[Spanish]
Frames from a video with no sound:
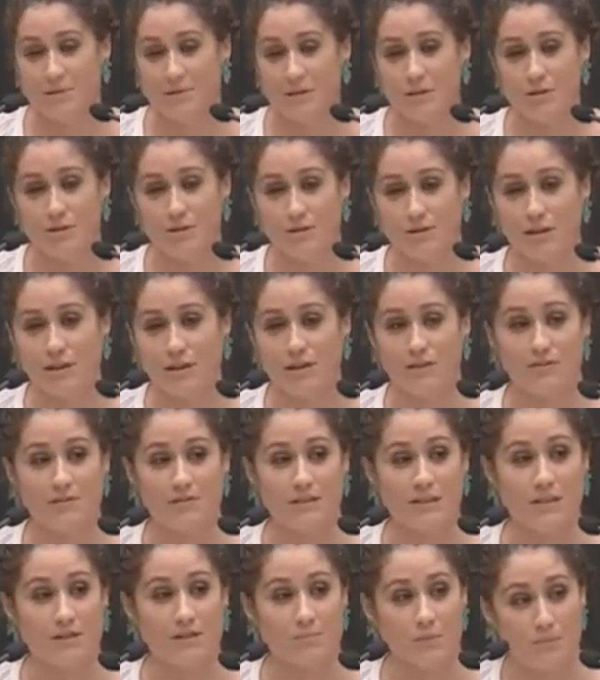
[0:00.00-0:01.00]
Pero yo
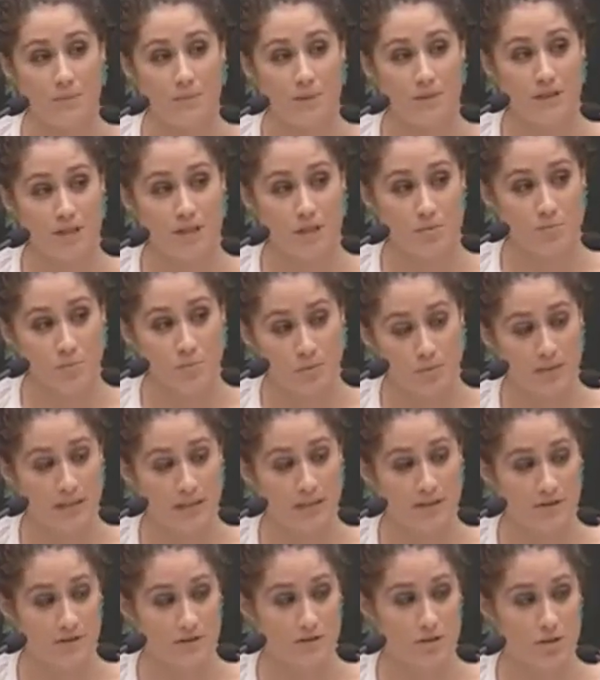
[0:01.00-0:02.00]
creo que como poderes
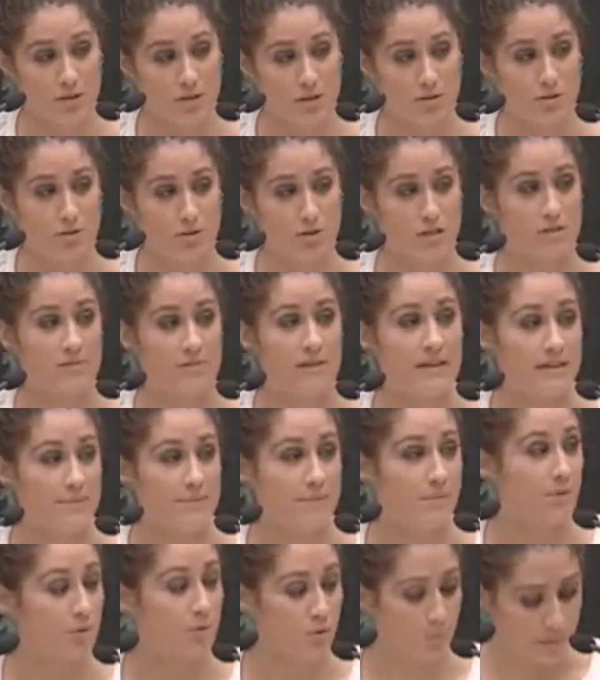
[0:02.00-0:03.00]
públicos nos
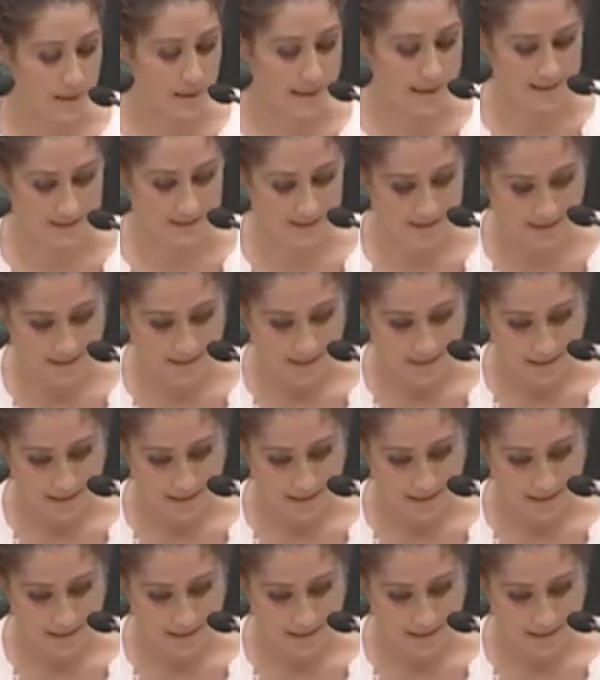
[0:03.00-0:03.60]
debería preocupar